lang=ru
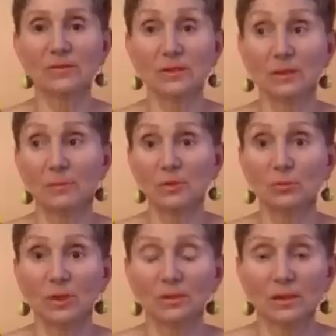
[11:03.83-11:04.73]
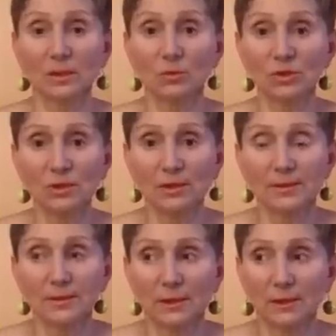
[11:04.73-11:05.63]
сделала. А потом, когда загрузила,
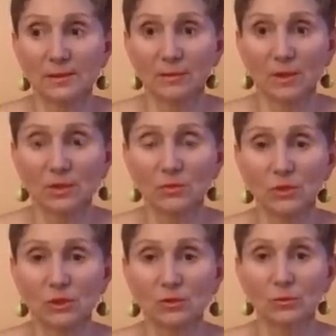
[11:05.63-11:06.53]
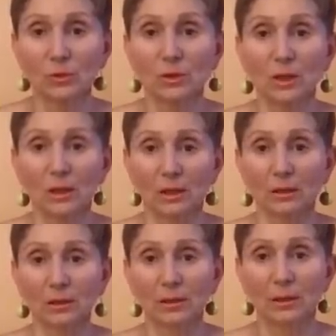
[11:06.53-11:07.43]
стала сама слушать, думаю, как?
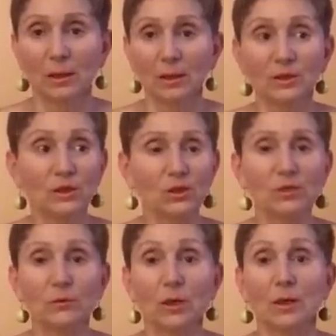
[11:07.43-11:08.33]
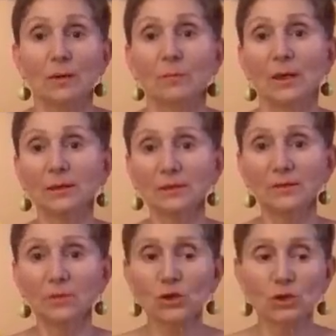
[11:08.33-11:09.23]
Ничего. Мало
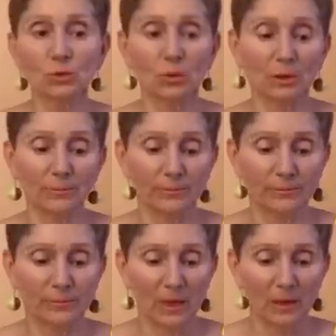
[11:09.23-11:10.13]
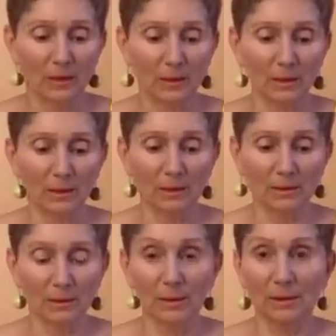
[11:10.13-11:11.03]
того, что а,
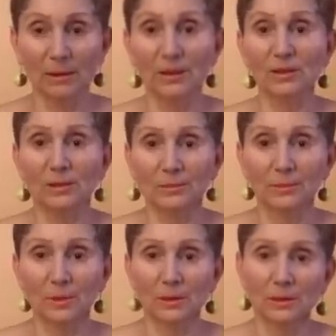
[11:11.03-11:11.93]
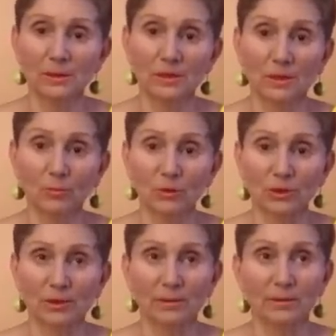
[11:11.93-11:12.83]
а, а они э, не
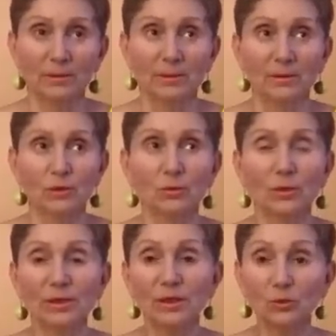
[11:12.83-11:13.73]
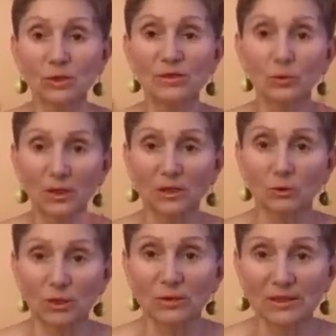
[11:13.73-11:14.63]
работали но и тот звук,
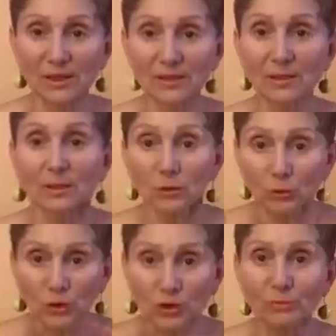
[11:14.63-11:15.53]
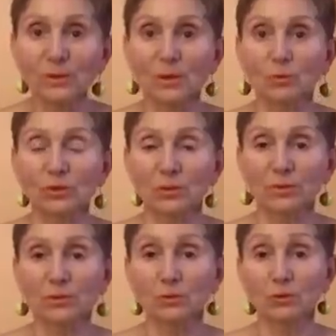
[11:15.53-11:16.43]
который есть, тоже был какой-то
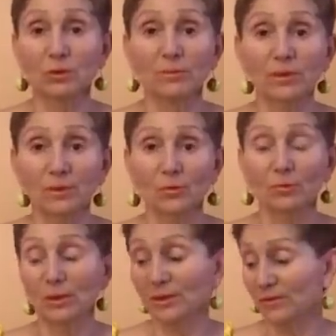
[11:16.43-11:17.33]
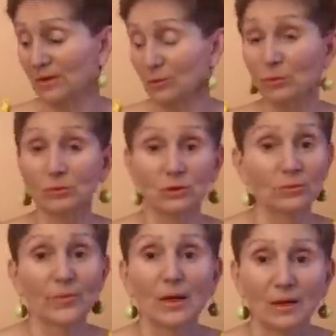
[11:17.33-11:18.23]
приглушенный, поэтому убрала видео. Ну вот
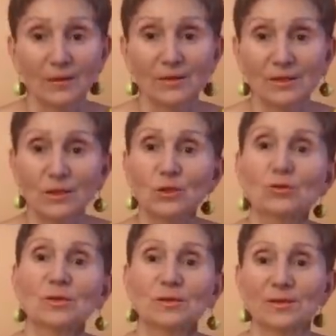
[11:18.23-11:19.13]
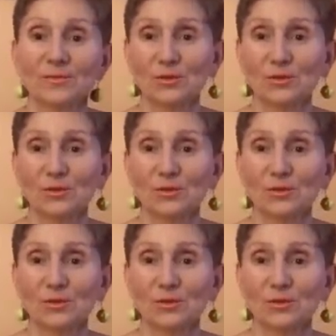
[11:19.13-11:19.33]
слежу с этим,